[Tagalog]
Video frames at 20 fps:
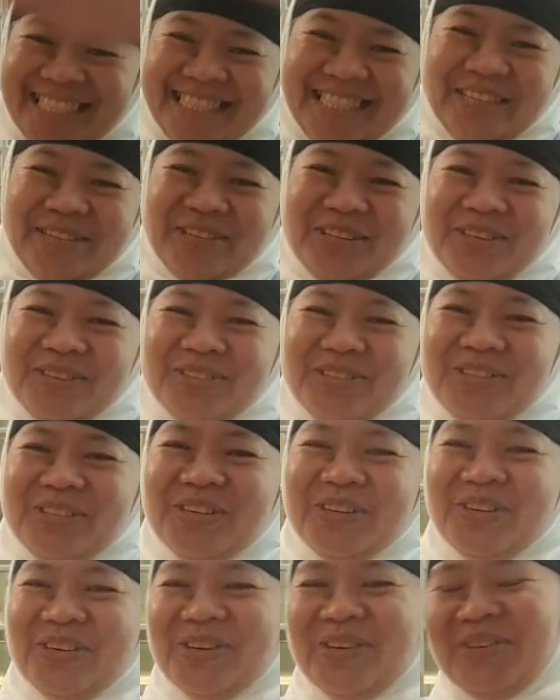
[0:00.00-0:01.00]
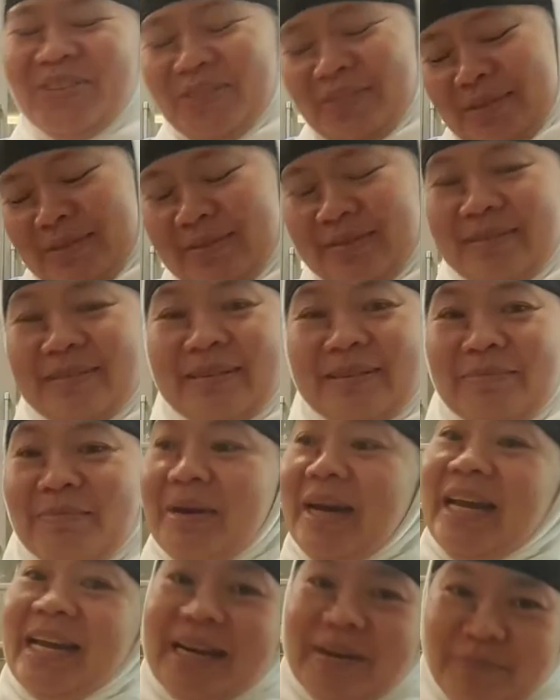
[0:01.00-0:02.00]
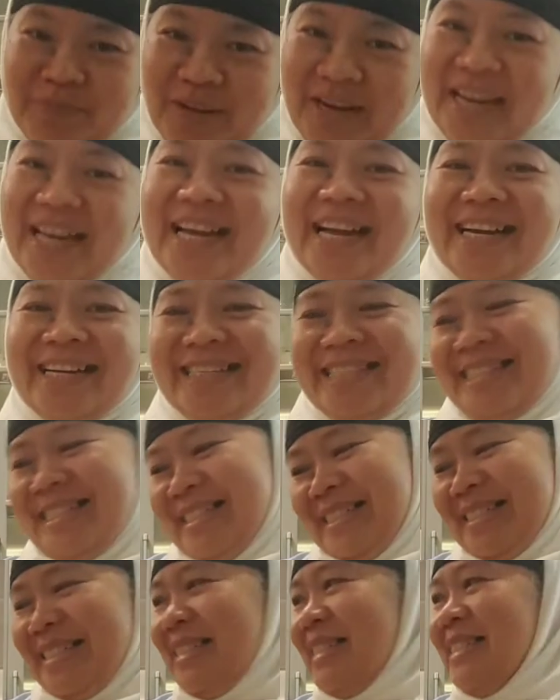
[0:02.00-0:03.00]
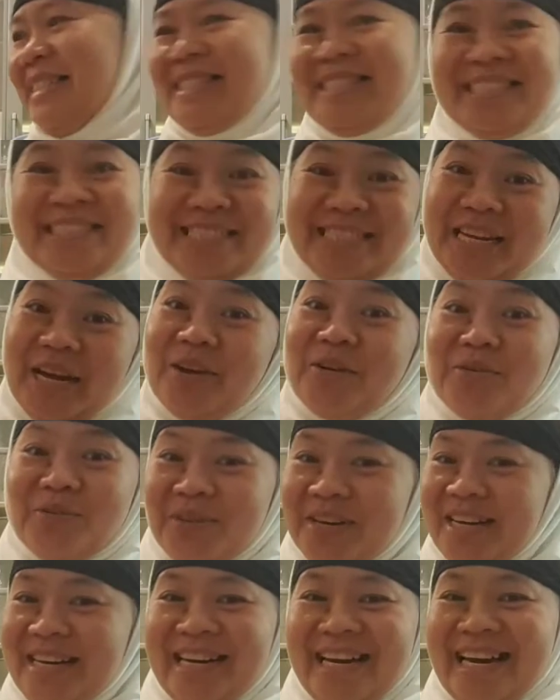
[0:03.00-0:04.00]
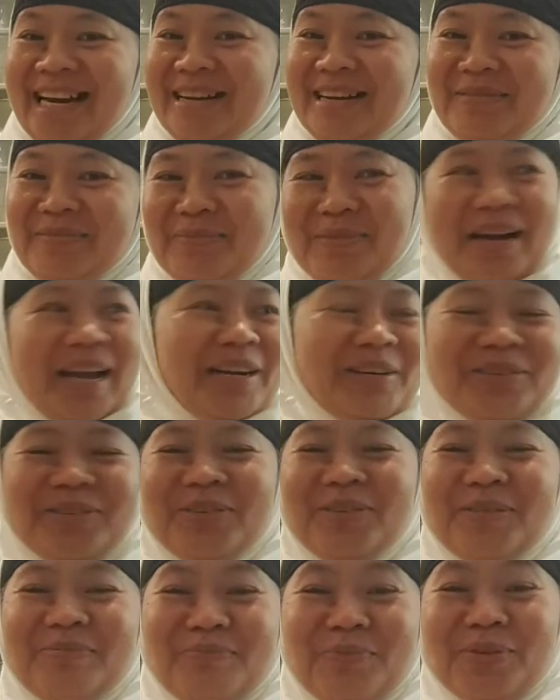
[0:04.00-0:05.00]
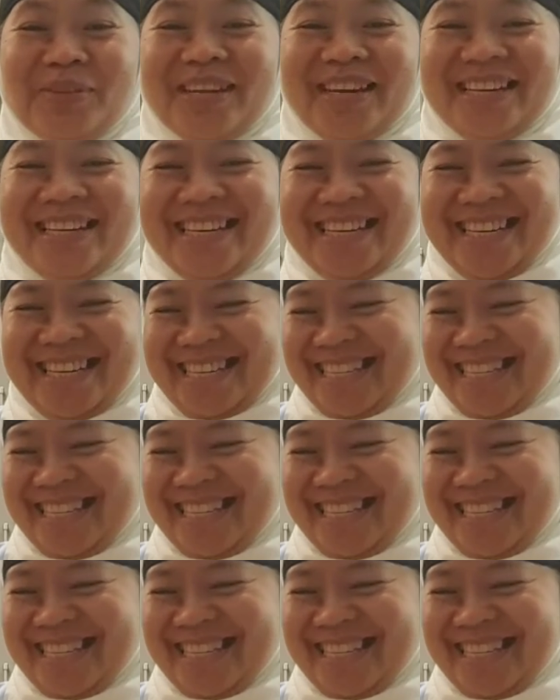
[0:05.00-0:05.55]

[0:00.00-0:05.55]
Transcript: Shout out, Jo. Mahirap talagang daruhin ang ano, humputik.